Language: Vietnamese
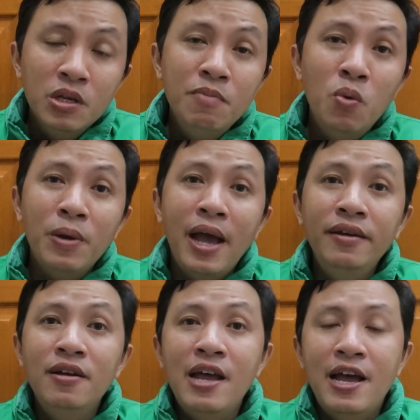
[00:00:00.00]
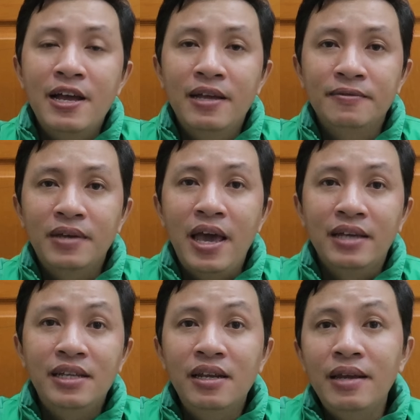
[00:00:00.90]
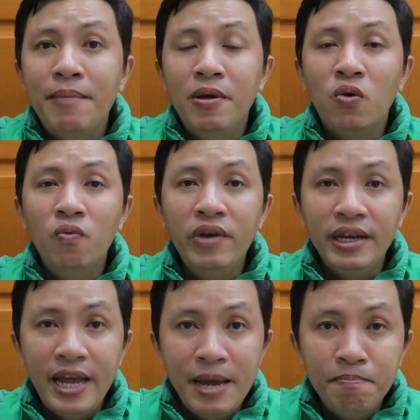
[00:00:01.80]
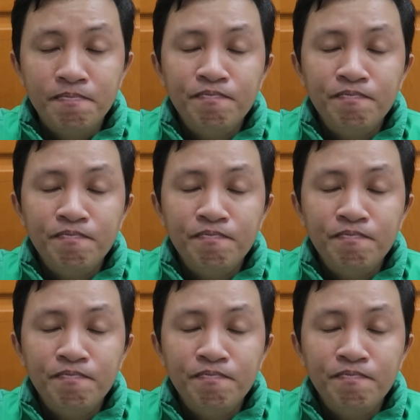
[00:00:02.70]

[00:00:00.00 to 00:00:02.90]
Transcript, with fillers: Thì một cái nữa là cái hãng Xanh SM là của Việt Nam.